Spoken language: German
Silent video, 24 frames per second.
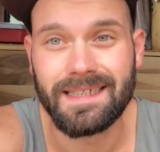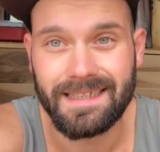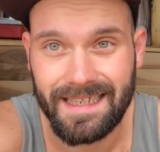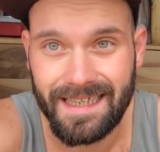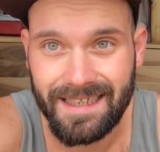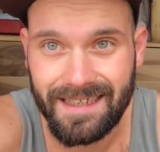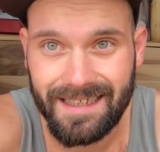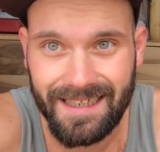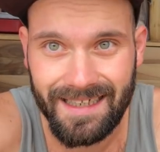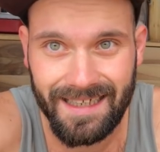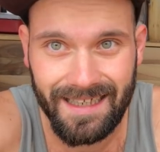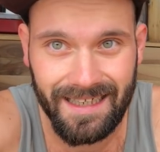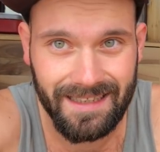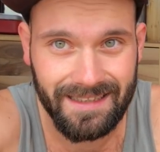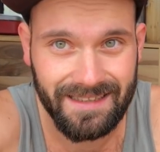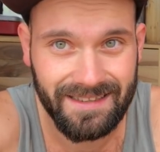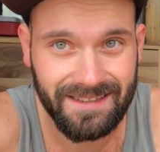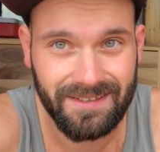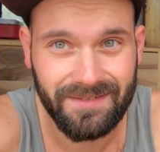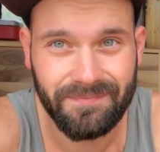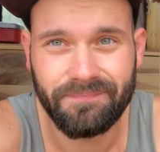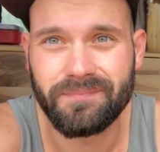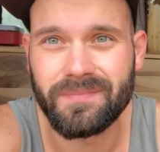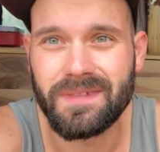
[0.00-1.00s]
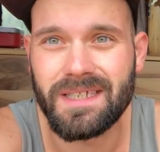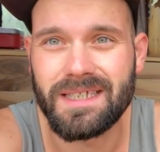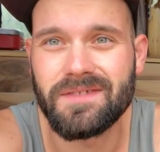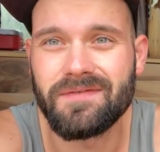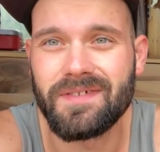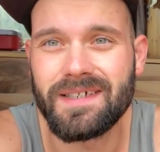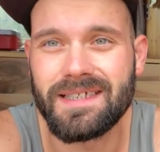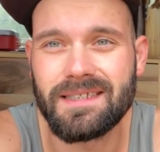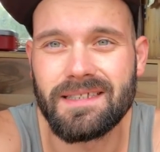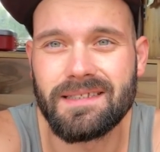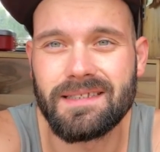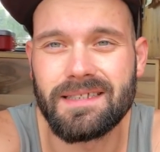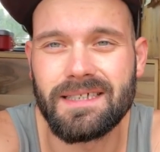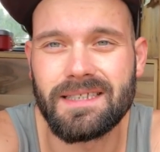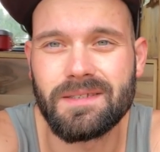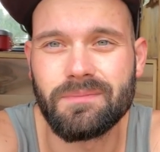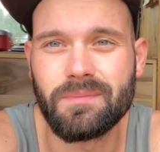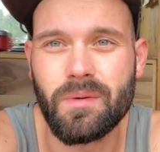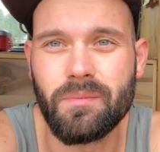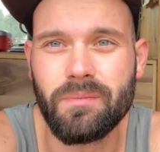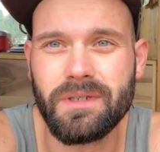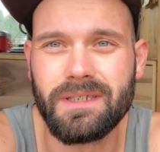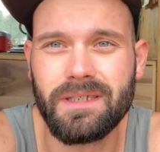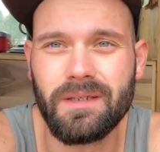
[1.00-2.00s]
Danke Arne, das war's jetzt
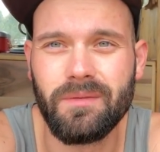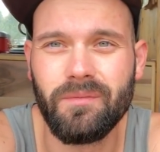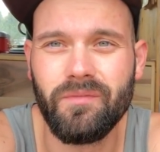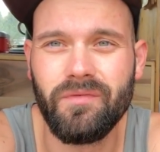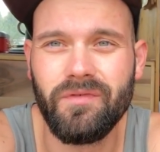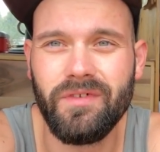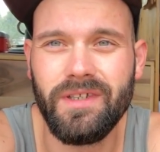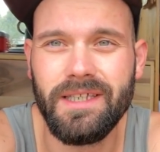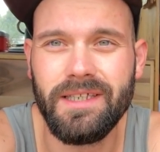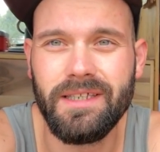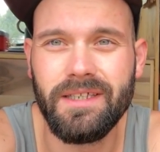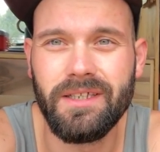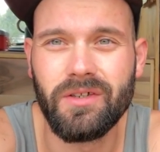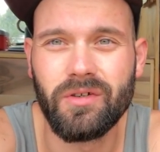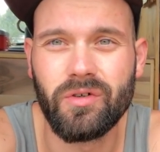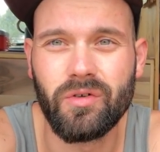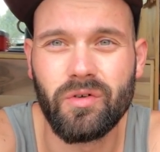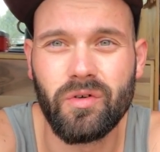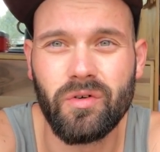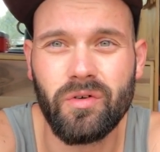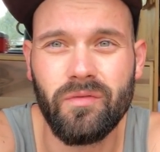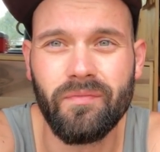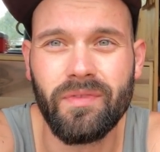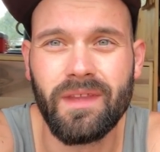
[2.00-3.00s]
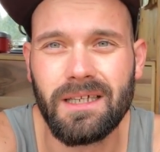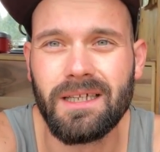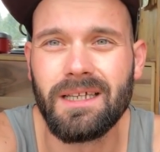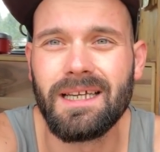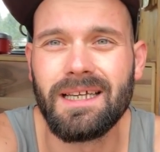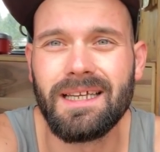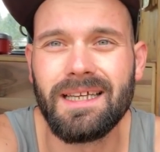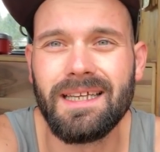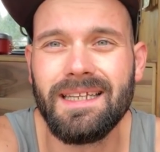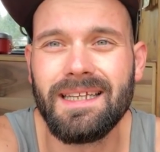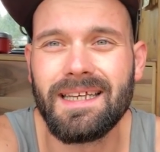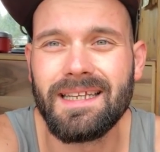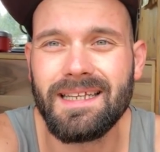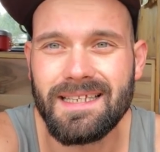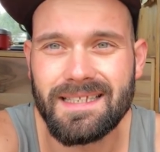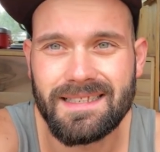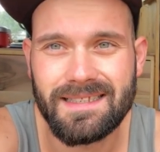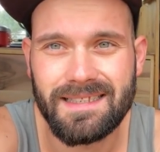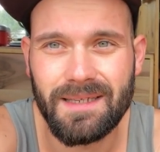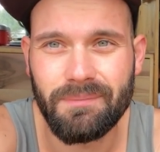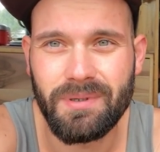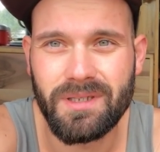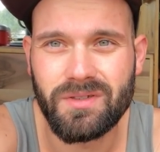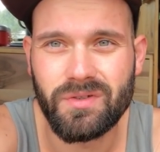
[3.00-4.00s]
erstmal mit dem Video. In der
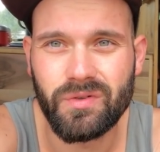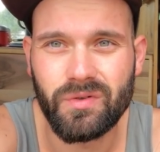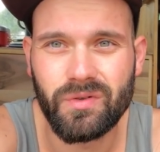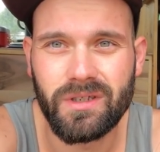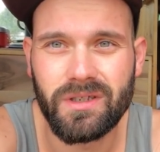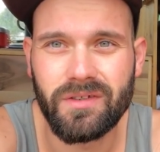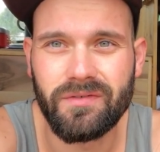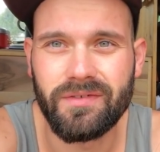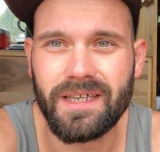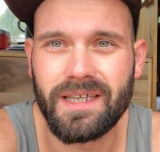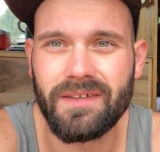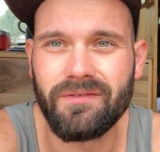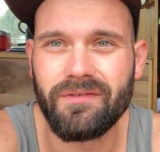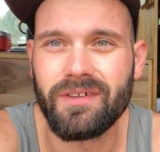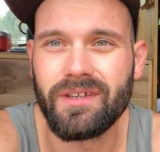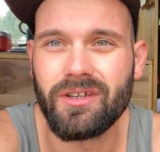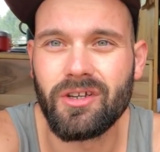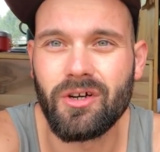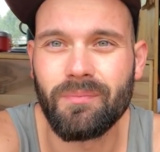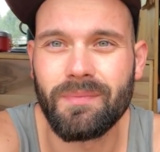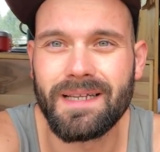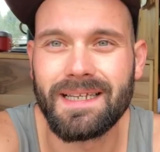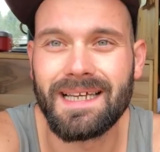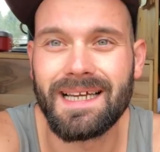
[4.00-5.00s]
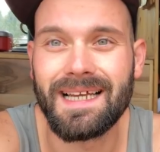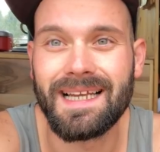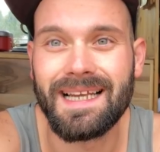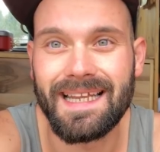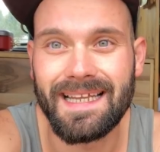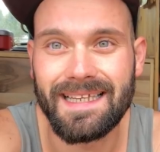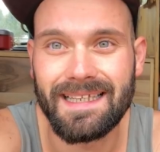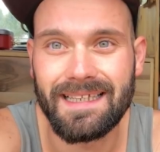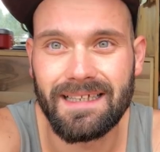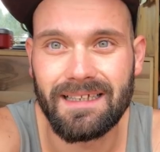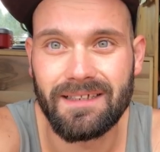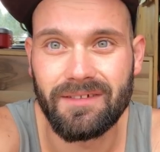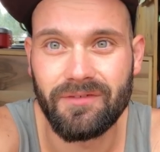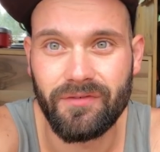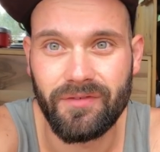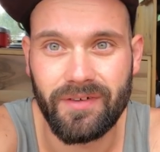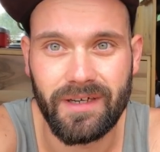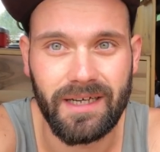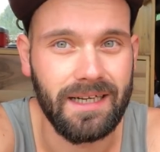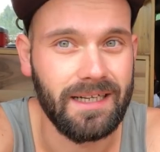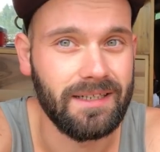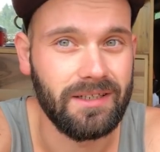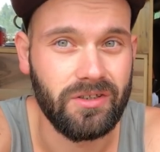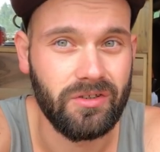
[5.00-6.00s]
nächsten Episode werden wir nochmal nach Lettland
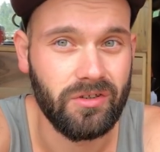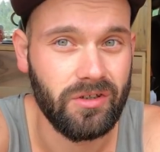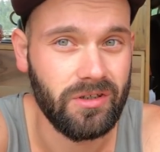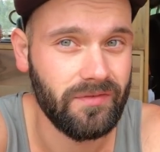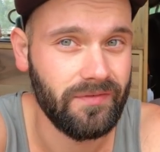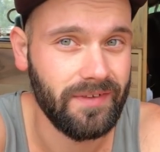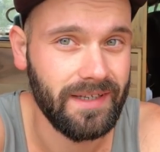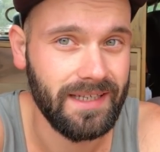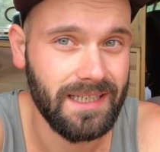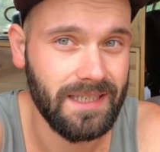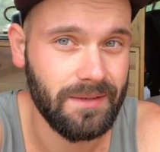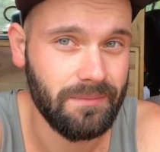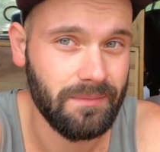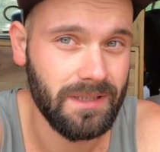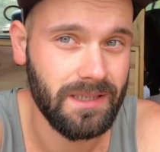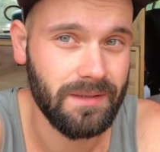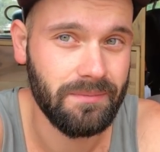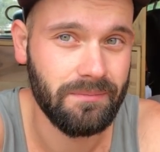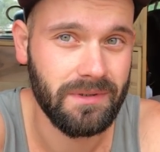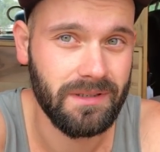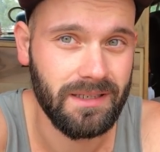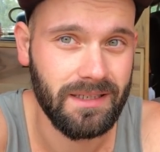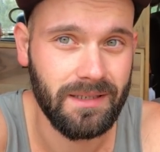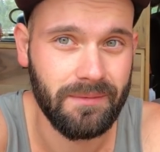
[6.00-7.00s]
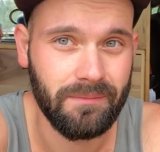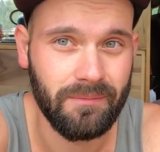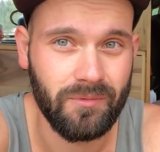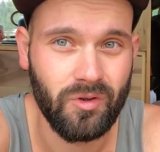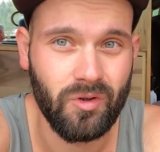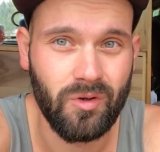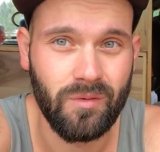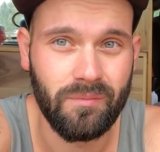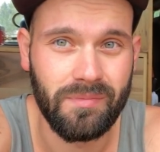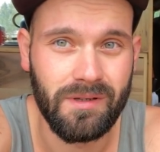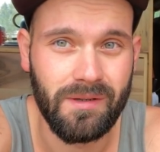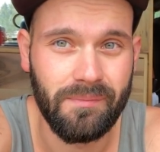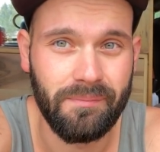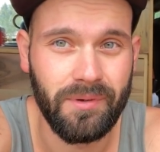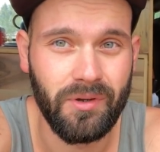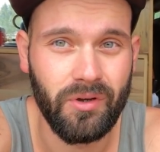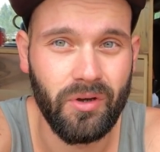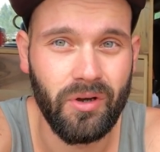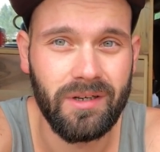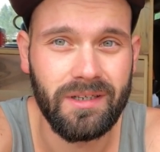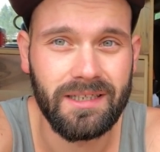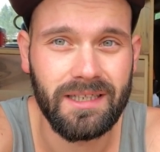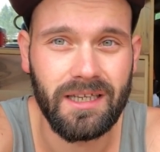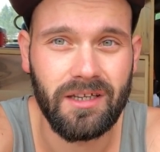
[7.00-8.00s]
fahren. Dort werde ich mich mit dem Kumpel
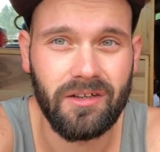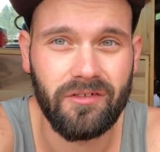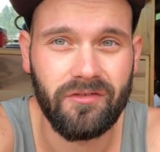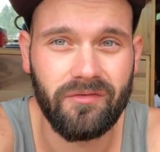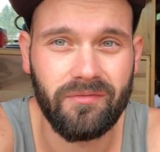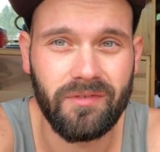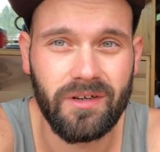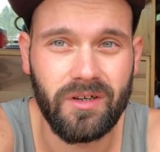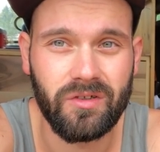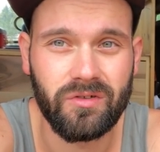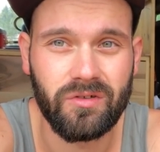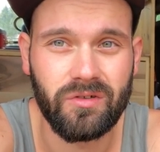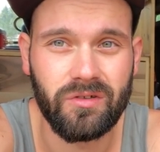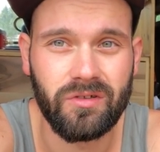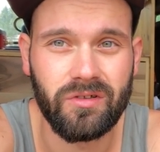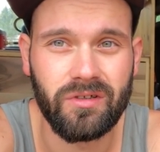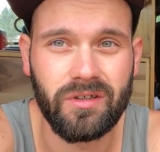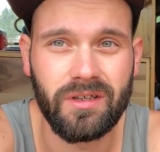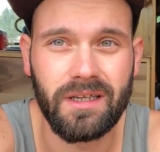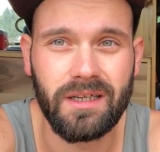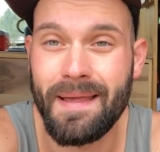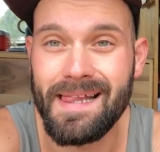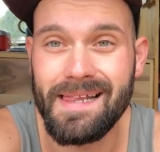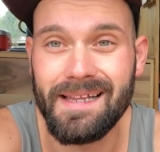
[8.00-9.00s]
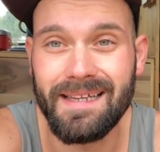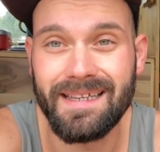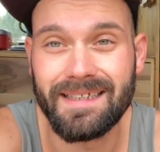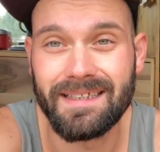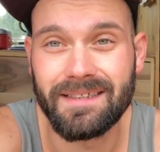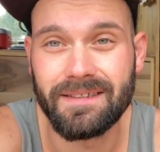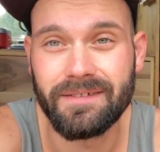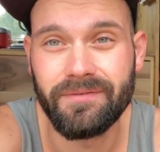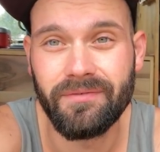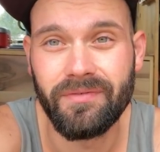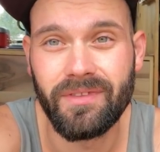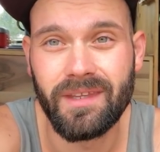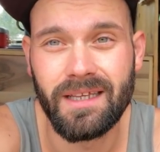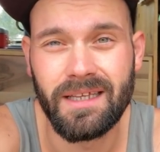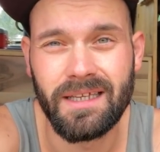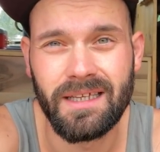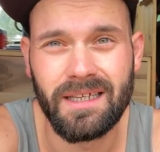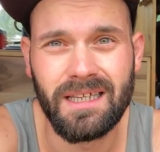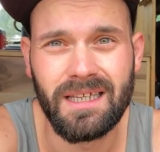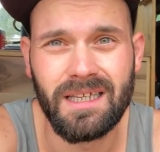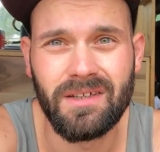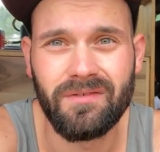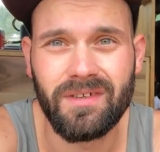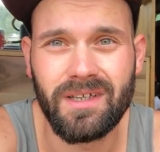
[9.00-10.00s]
Björn treffen aus Belgien.
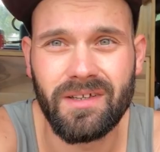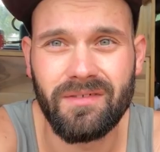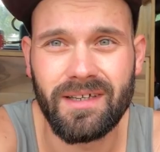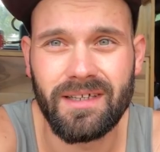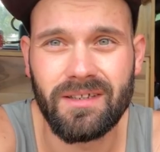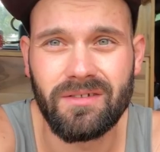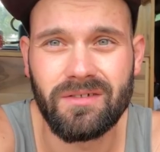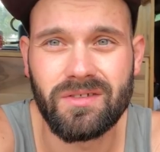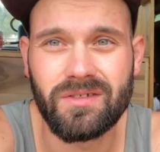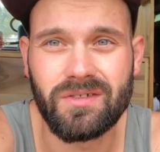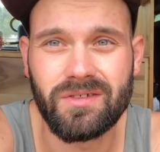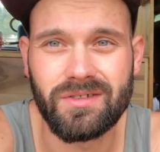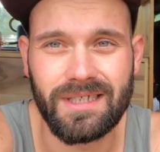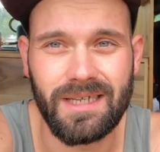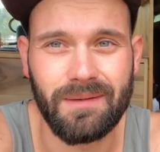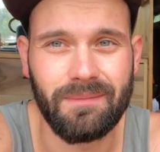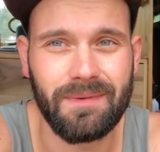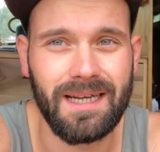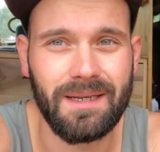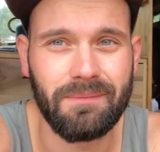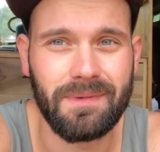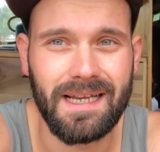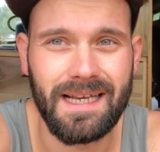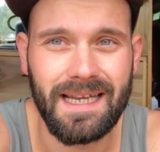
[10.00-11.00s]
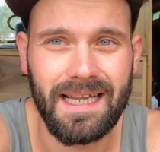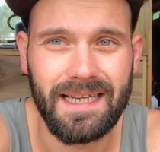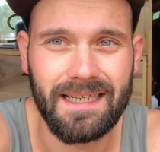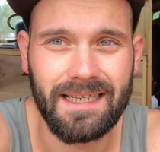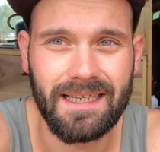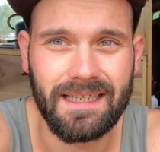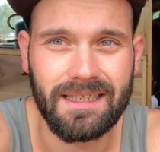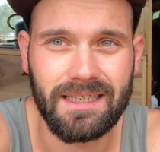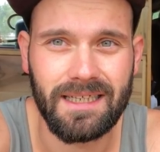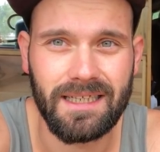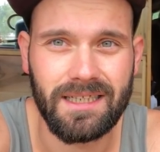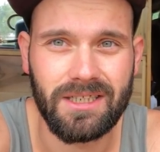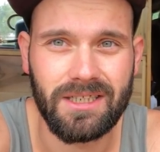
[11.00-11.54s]
Wir werden uns zusammen einmal Lettland